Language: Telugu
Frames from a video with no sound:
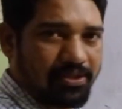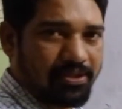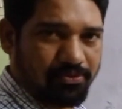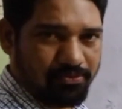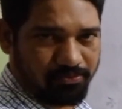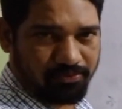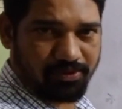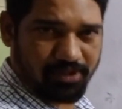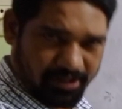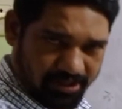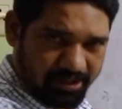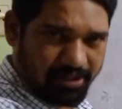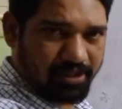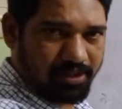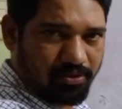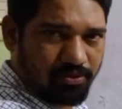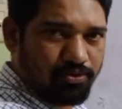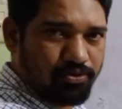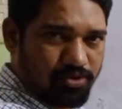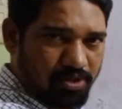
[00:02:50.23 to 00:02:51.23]
కాదు ఇది
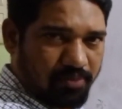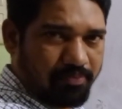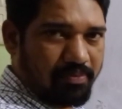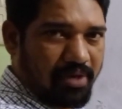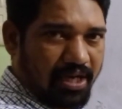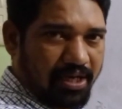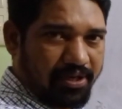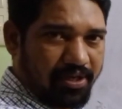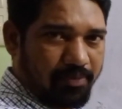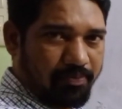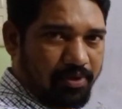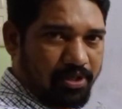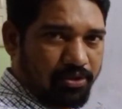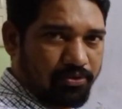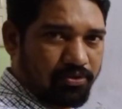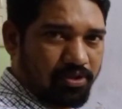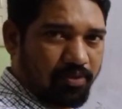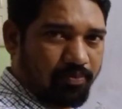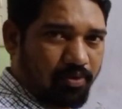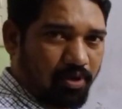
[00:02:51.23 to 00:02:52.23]
కొంచెం బాగా రిపీట్
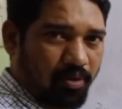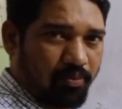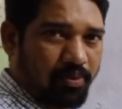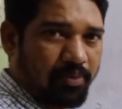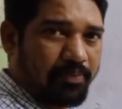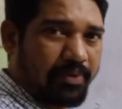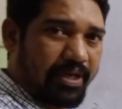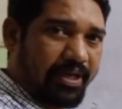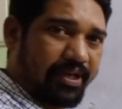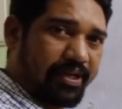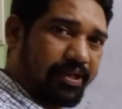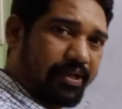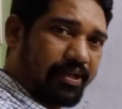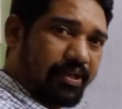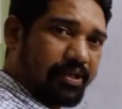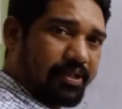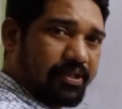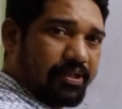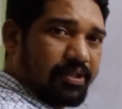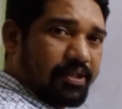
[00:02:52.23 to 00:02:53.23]
అవుతున్న ప్రాబ్లం అండ్
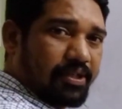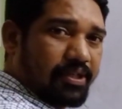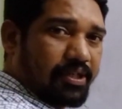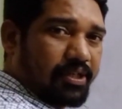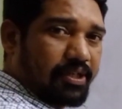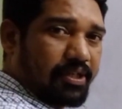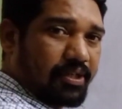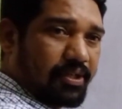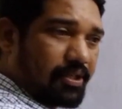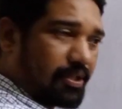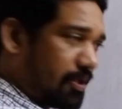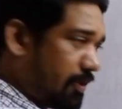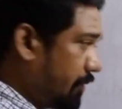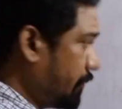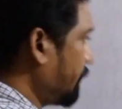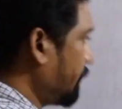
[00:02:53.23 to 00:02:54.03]
ఈ